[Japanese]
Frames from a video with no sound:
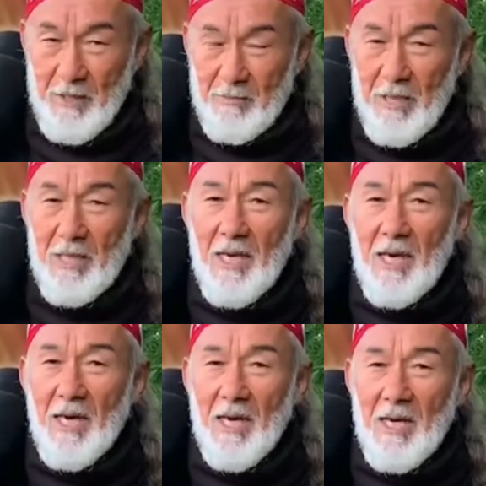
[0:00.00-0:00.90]
ま
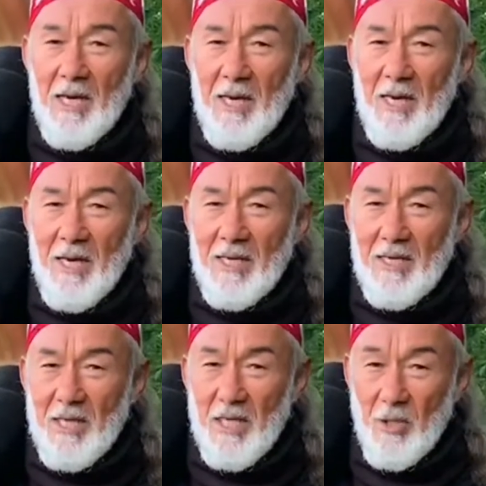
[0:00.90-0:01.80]
た
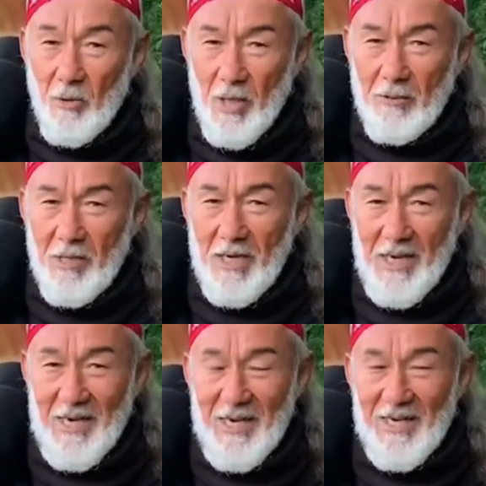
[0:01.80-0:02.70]
祈れるか
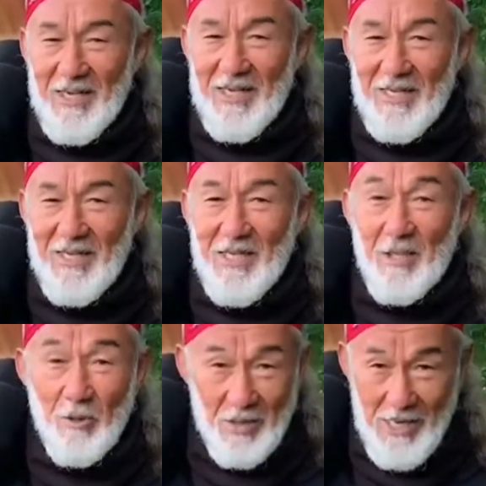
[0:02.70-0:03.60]
ら
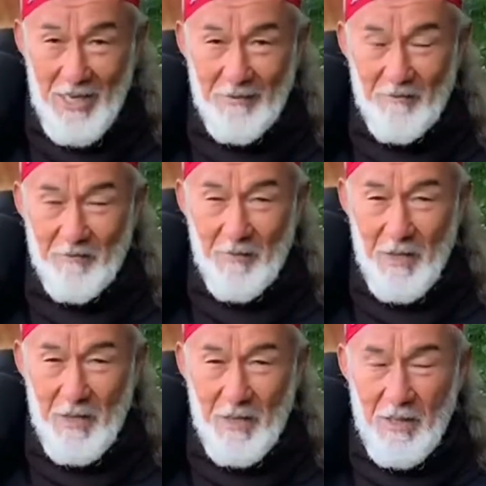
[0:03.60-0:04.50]
祈りな
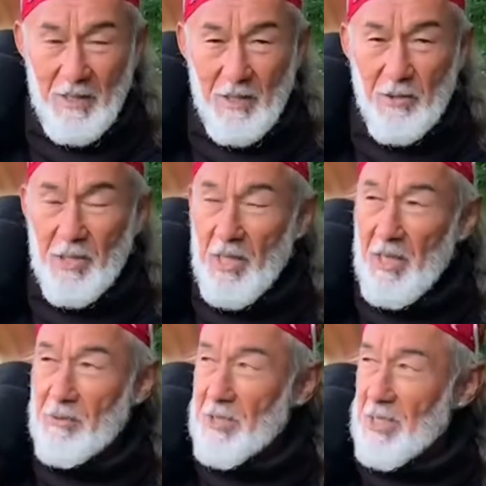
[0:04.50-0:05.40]
そして
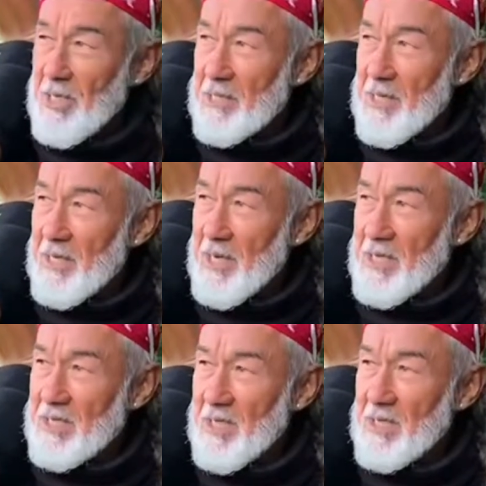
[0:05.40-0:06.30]
振り返ったら
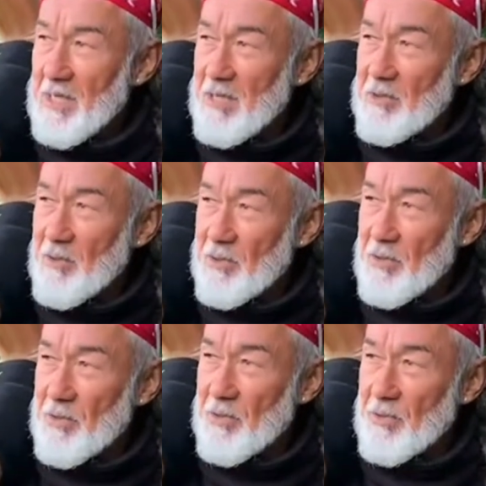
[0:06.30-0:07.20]
感謝できるこ
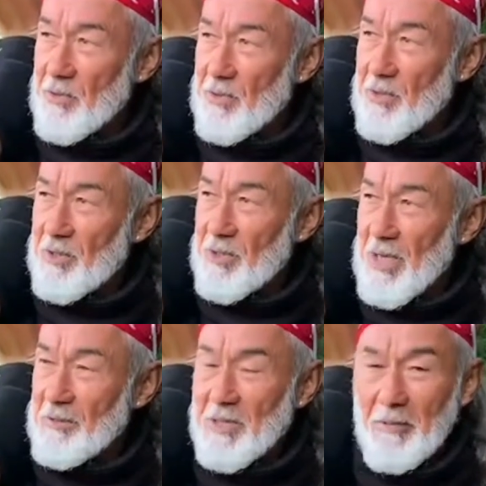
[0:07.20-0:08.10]
と
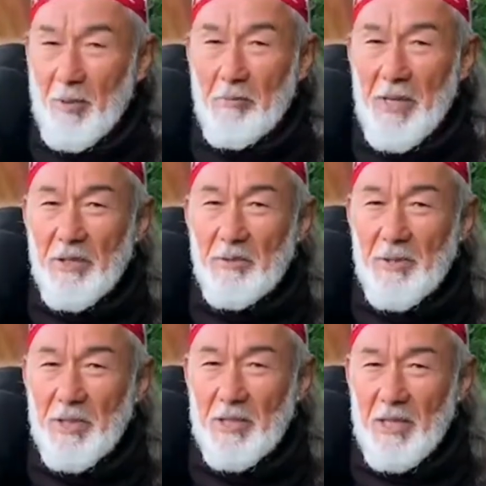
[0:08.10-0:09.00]
神様の恵
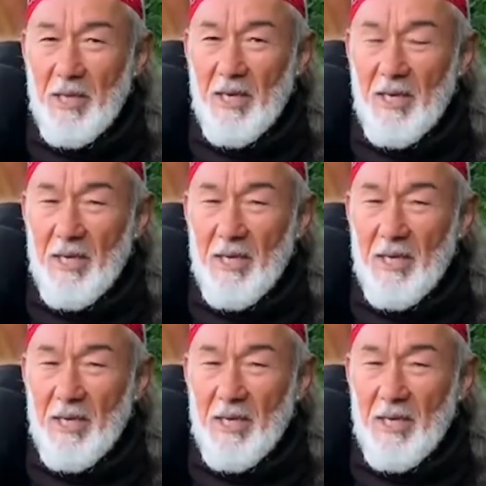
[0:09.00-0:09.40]
みって